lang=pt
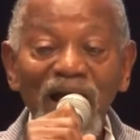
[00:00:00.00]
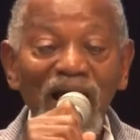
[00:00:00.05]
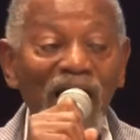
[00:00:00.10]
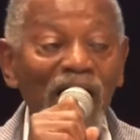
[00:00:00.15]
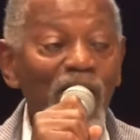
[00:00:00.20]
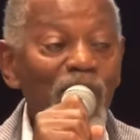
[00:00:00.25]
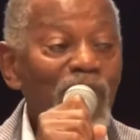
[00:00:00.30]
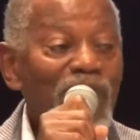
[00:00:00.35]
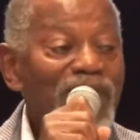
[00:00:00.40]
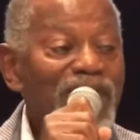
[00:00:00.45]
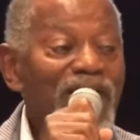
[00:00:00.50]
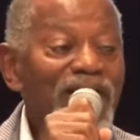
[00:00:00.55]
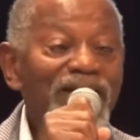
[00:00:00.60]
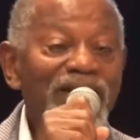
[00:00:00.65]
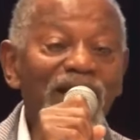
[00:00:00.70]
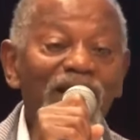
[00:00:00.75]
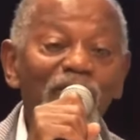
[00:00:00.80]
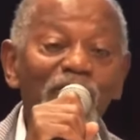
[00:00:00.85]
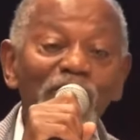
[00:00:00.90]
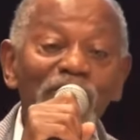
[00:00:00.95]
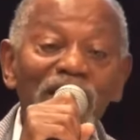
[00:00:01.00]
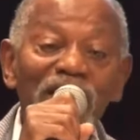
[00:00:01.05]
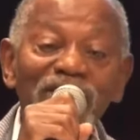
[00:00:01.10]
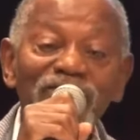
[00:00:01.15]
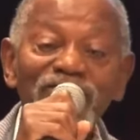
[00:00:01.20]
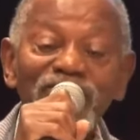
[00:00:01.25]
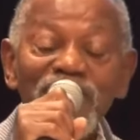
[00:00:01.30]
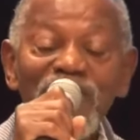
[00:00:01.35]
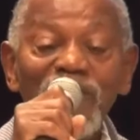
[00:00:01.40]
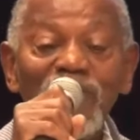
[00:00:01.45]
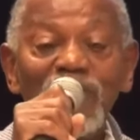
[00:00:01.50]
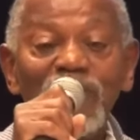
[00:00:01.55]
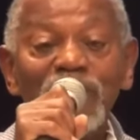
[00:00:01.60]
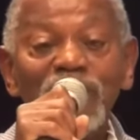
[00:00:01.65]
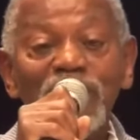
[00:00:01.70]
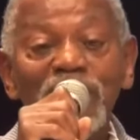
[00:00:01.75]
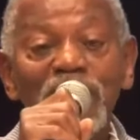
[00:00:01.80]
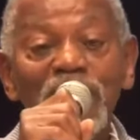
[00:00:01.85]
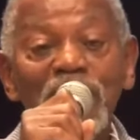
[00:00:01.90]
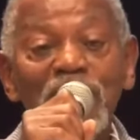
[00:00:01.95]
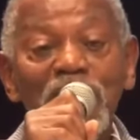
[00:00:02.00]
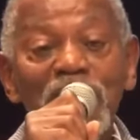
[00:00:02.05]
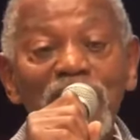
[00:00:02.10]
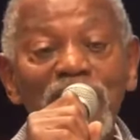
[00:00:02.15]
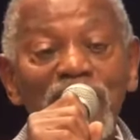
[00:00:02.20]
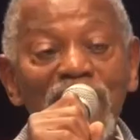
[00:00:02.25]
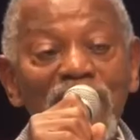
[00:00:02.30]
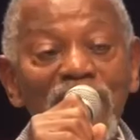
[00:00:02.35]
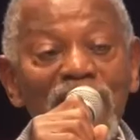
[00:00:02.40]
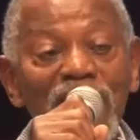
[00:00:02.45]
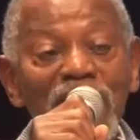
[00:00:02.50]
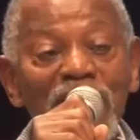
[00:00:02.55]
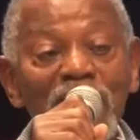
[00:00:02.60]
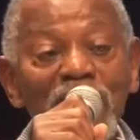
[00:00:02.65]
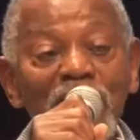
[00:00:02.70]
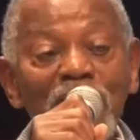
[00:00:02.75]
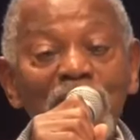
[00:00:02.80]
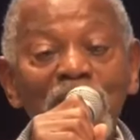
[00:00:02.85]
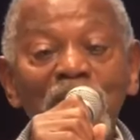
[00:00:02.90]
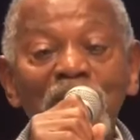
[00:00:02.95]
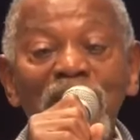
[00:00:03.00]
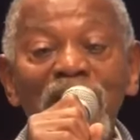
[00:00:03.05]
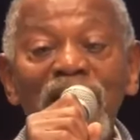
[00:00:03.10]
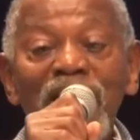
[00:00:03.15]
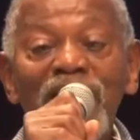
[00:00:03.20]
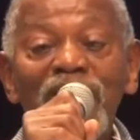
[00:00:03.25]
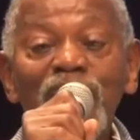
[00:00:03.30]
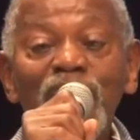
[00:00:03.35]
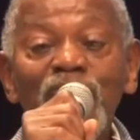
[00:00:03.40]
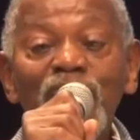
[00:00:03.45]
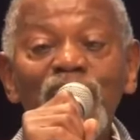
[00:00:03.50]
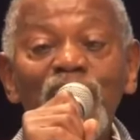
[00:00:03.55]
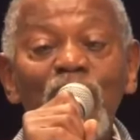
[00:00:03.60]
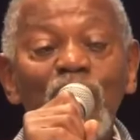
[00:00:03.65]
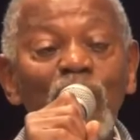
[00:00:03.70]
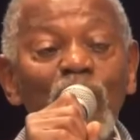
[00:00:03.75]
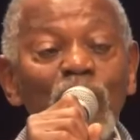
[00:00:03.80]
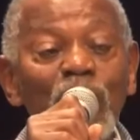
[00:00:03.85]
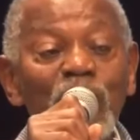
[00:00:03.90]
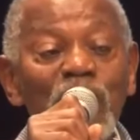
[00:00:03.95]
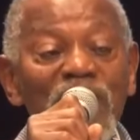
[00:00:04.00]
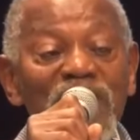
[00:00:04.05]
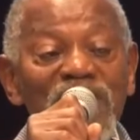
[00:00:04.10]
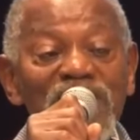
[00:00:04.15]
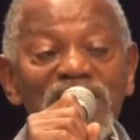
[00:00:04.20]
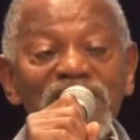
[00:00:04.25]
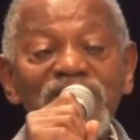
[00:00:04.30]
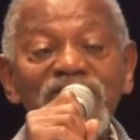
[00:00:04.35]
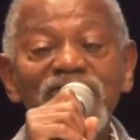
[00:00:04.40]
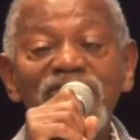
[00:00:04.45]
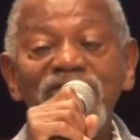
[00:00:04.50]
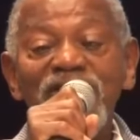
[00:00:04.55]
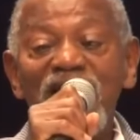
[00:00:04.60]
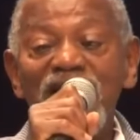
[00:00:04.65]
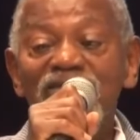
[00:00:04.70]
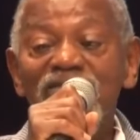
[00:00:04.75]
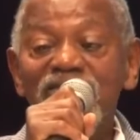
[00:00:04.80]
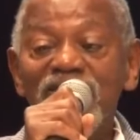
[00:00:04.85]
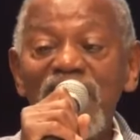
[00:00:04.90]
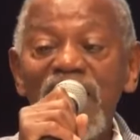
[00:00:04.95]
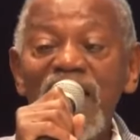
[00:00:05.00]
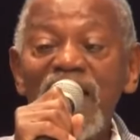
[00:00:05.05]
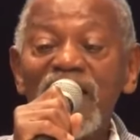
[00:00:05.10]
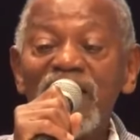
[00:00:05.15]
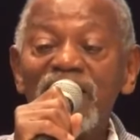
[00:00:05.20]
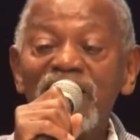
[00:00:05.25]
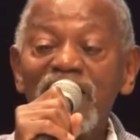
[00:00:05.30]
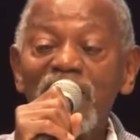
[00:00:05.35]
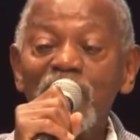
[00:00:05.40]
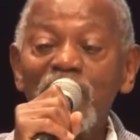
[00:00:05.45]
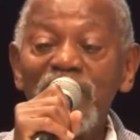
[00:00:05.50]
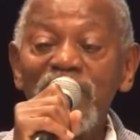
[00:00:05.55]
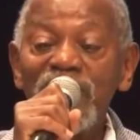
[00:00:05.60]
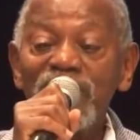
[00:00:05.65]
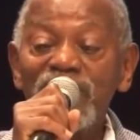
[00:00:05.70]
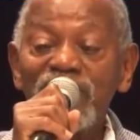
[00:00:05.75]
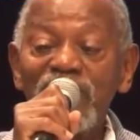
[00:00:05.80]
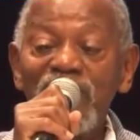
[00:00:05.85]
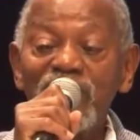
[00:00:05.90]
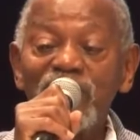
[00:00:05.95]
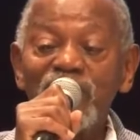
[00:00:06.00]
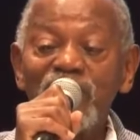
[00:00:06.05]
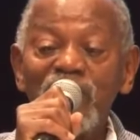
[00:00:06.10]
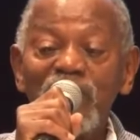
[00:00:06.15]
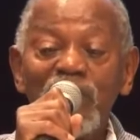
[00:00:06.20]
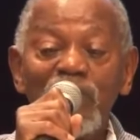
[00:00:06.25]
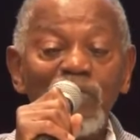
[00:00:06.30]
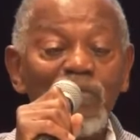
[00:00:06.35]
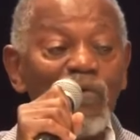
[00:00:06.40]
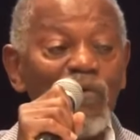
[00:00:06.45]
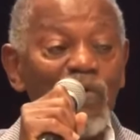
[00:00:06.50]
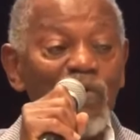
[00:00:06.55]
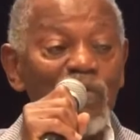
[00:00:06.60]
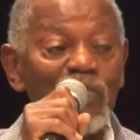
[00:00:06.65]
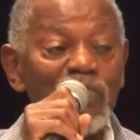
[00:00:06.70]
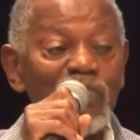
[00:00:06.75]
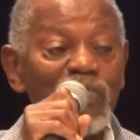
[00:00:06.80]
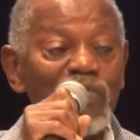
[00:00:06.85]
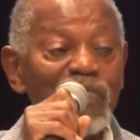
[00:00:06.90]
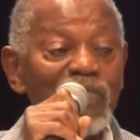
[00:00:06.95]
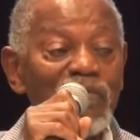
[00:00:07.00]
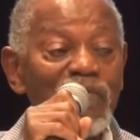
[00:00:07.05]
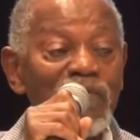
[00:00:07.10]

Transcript: há uma determinação para que os ocupantes das terras remanescentes de quilombo